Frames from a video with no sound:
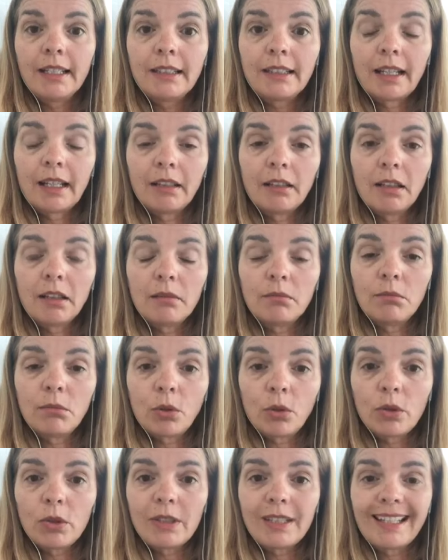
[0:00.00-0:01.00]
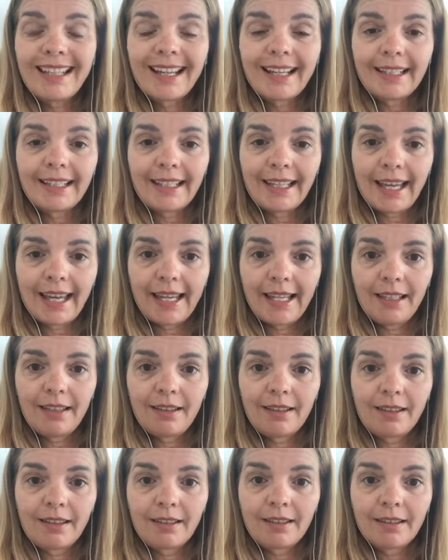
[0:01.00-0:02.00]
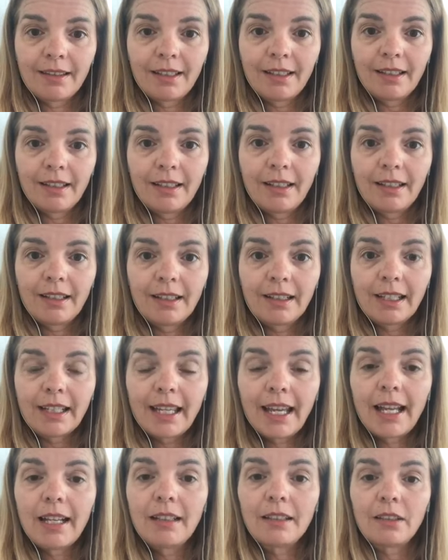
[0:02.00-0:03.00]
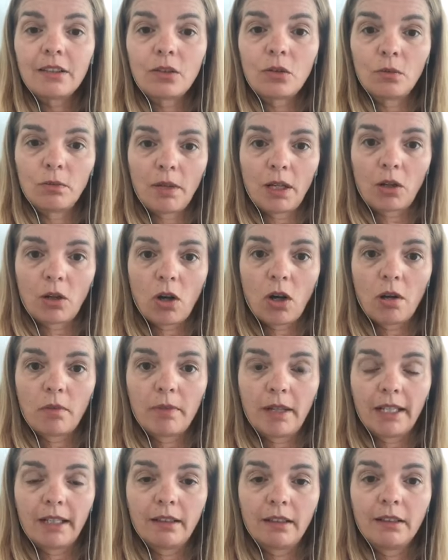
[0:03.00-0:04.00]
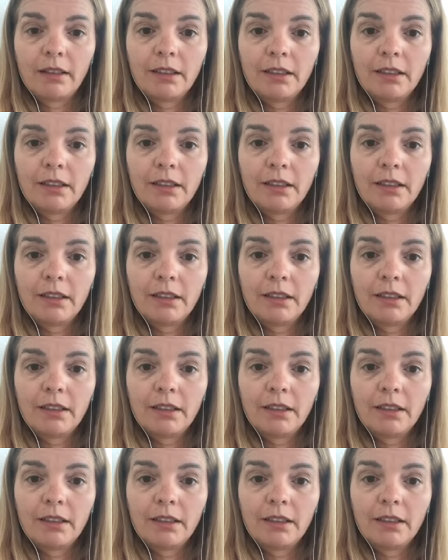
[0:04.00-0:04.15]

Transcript: dann muss ja jetzt Geld zu mir kommen.